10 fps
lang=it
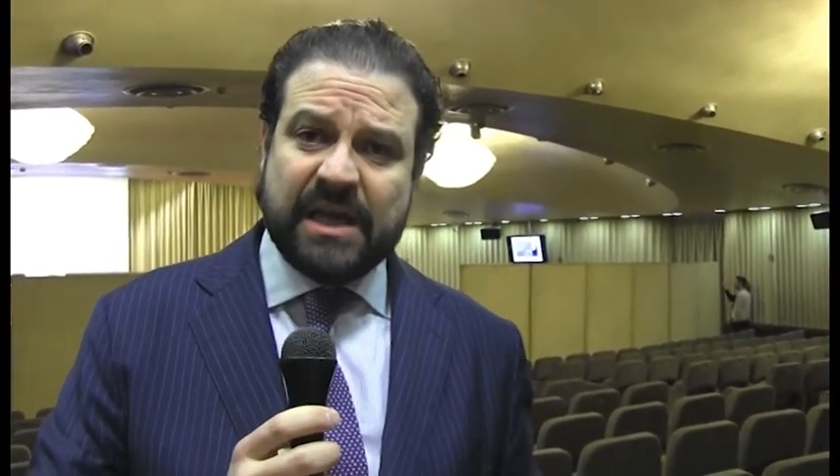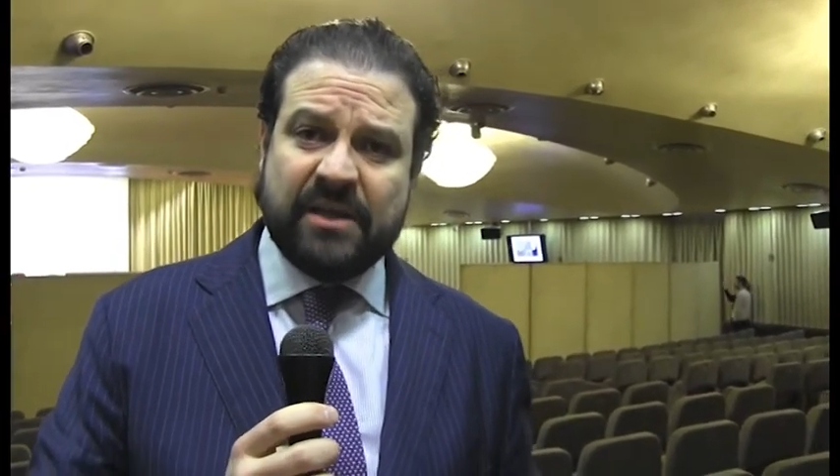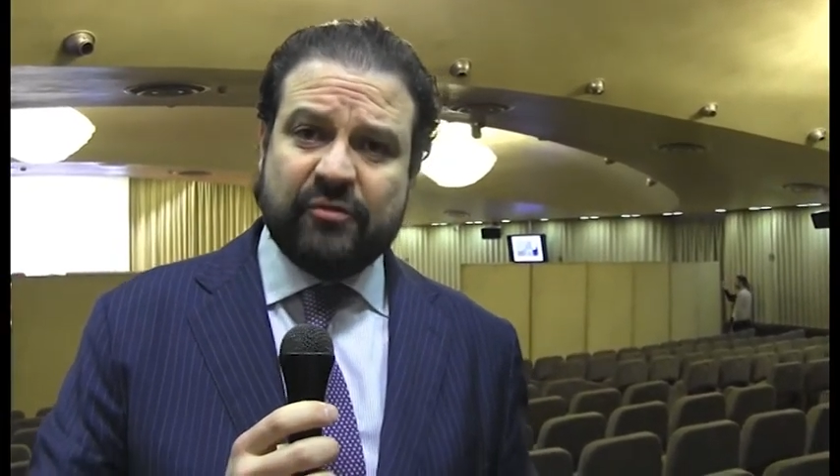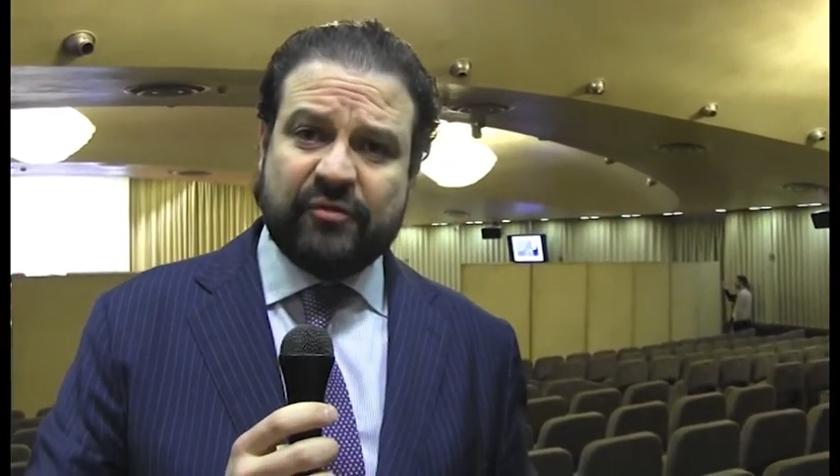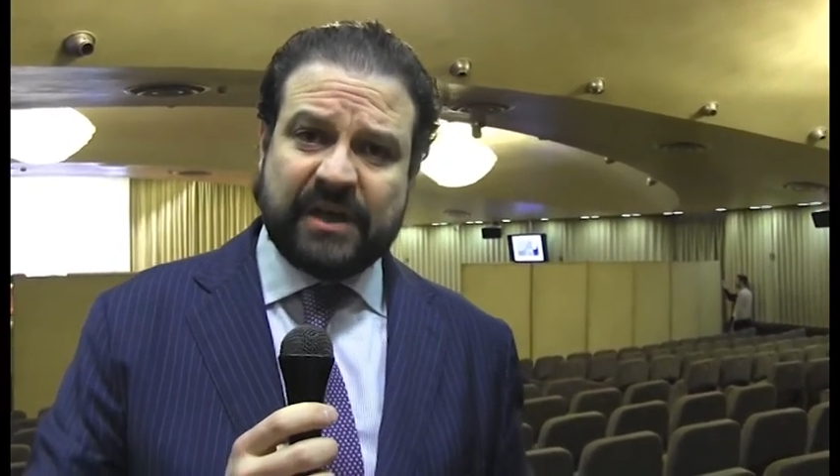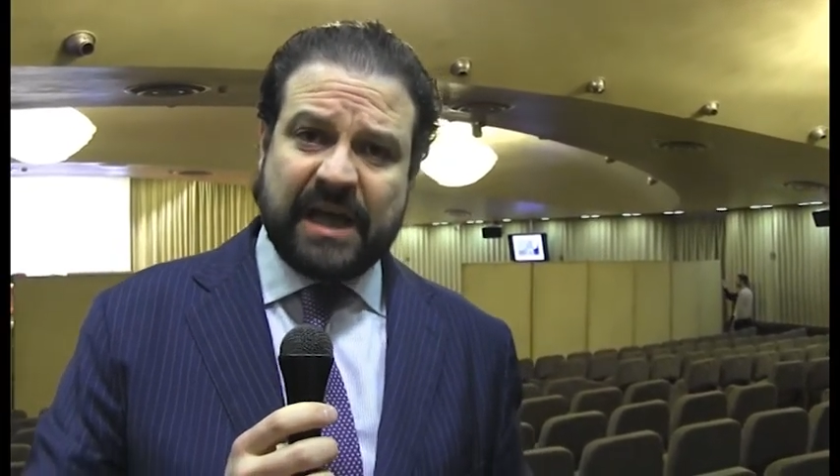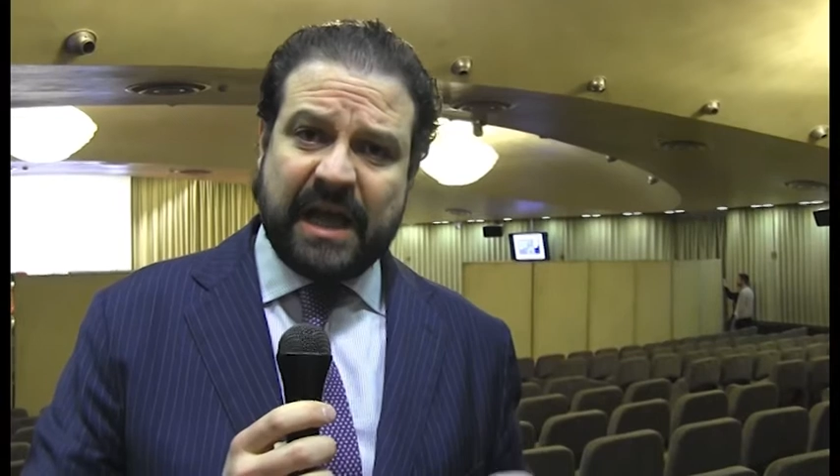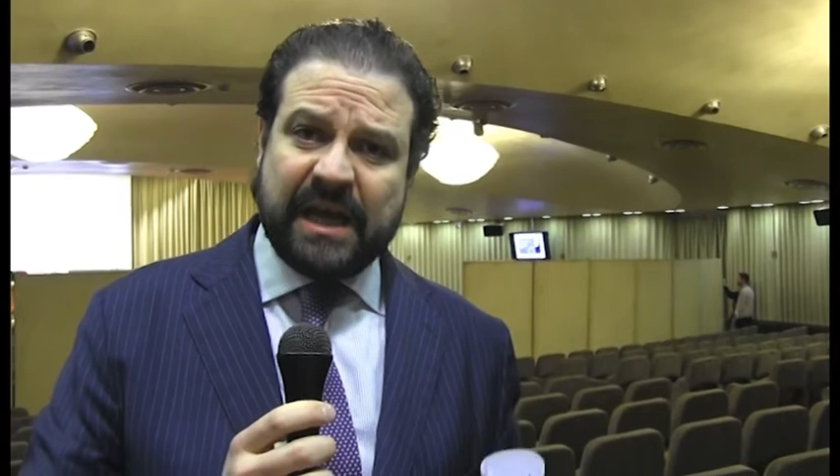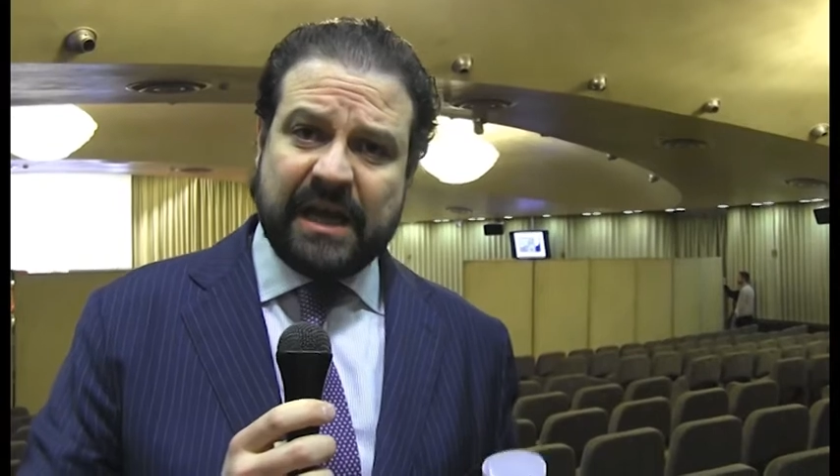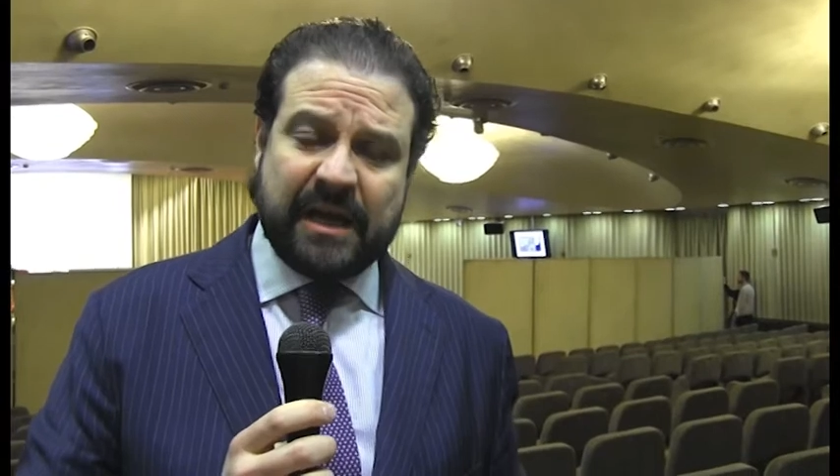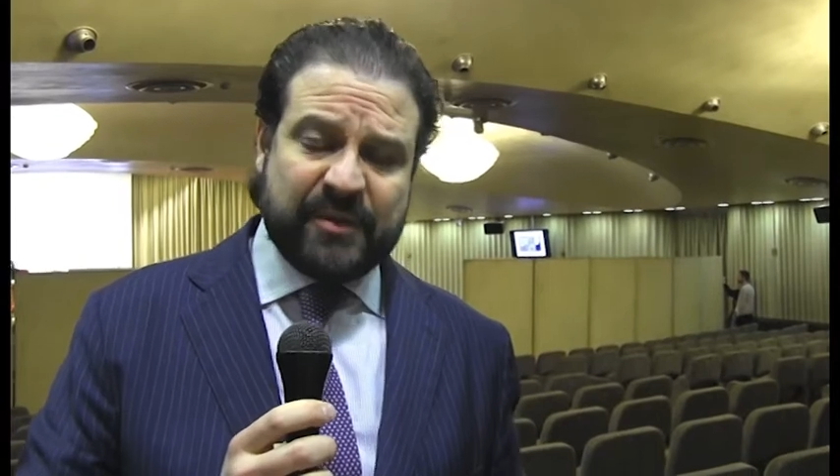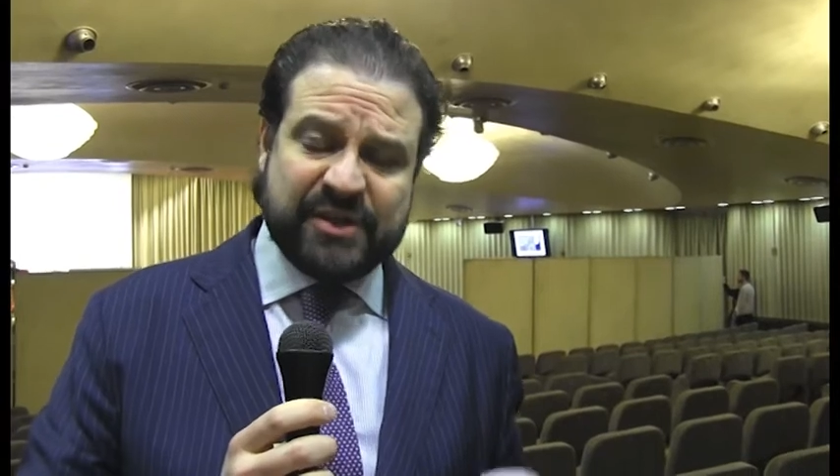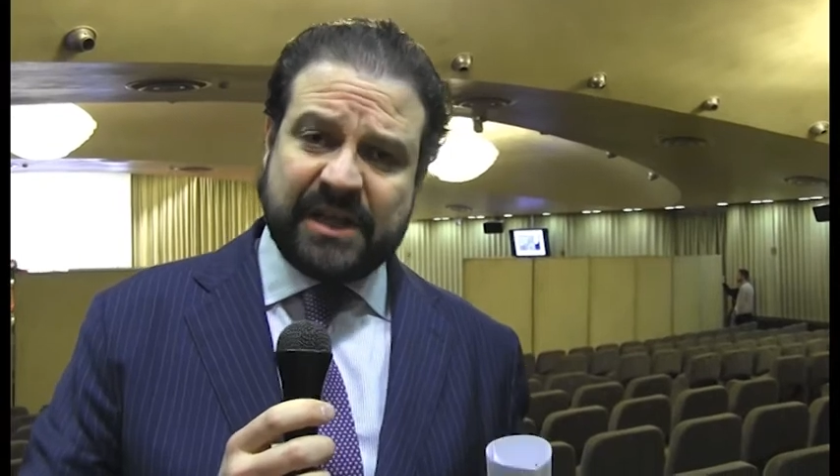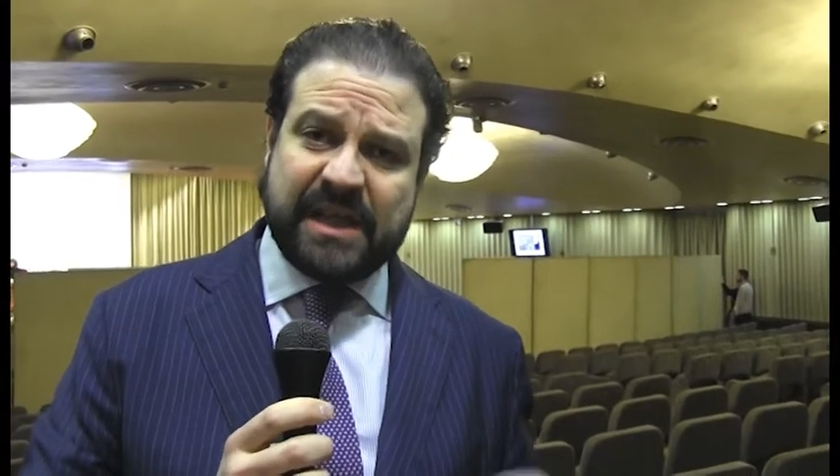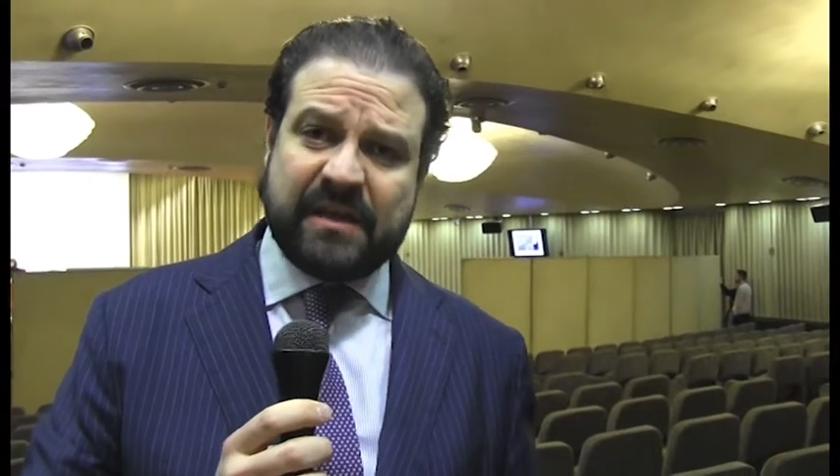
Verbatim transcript: industriali, la capacità di